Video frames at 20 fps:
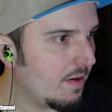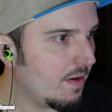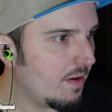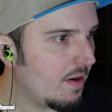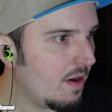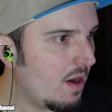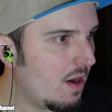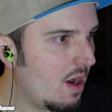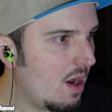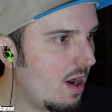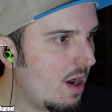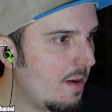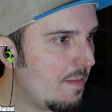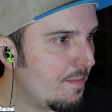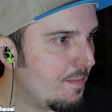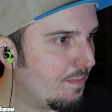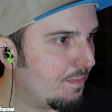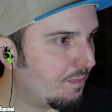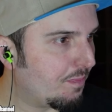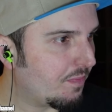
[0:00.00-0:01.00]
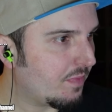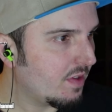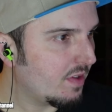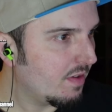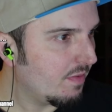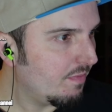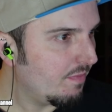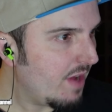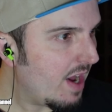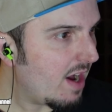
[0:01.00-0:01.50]
Ähm,
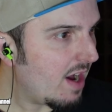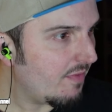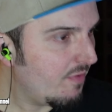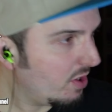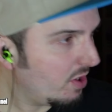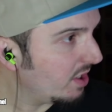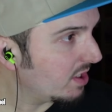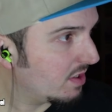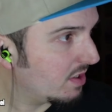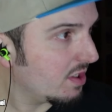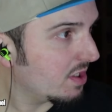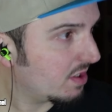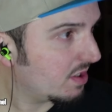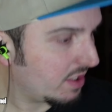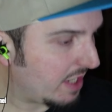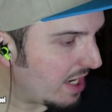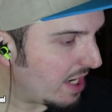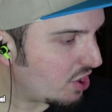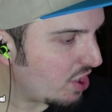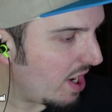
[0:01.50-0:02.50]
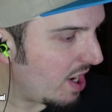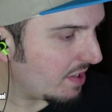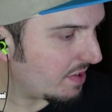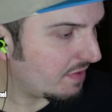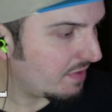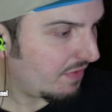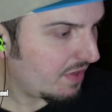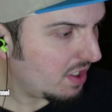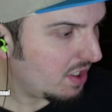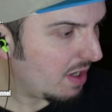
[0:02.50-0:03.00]
ja, wirklich, es ist kein Scherz. Das
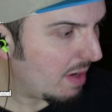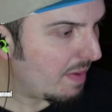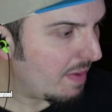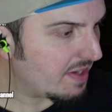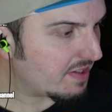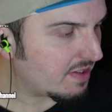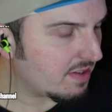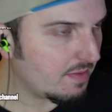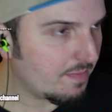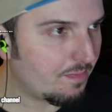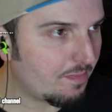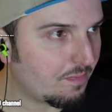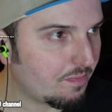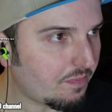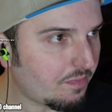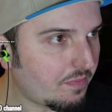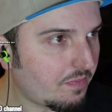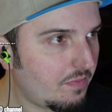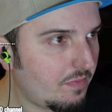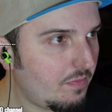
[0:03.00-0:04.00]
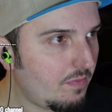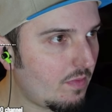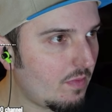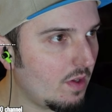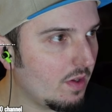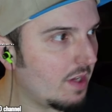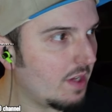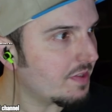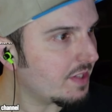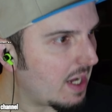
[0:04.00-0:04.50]
finde ich am besten.
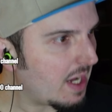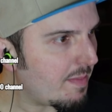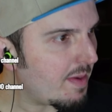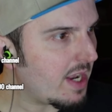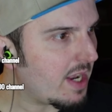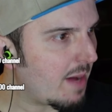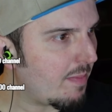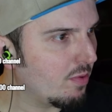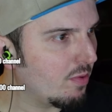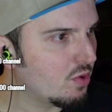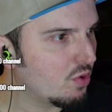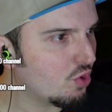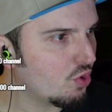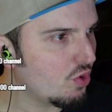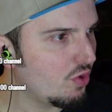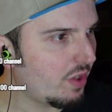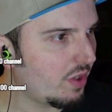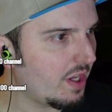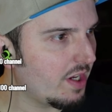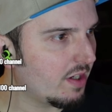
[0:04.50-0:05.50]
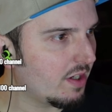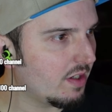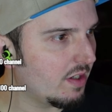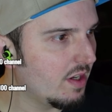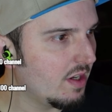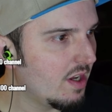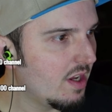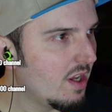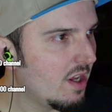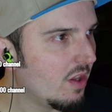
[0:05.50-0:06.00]
Das kann man ab und zu schön trinken.
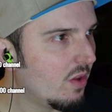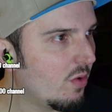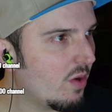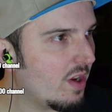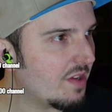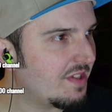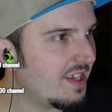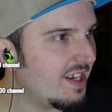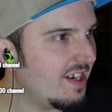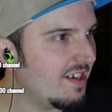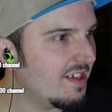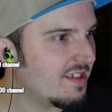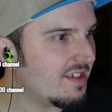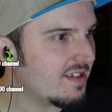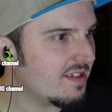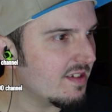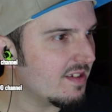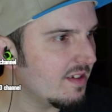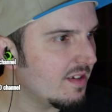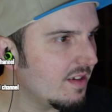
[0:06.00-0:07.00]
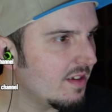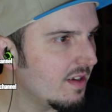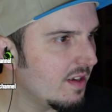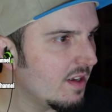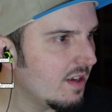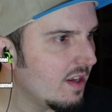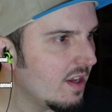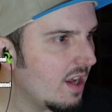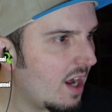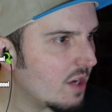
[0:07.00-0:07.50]
Nur das Ding ist,
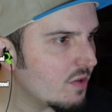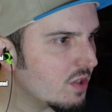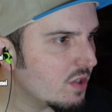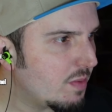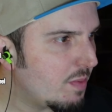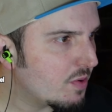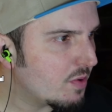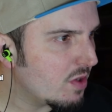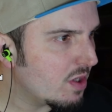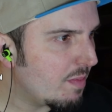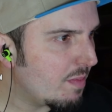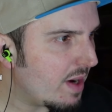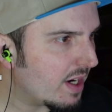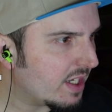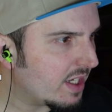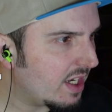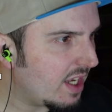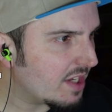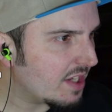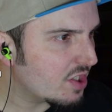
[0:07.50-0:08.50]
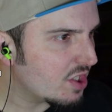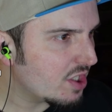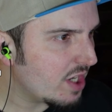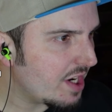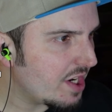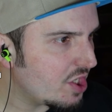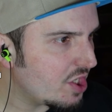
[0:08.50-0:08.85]
also ich persönlich mag die klassischen Energy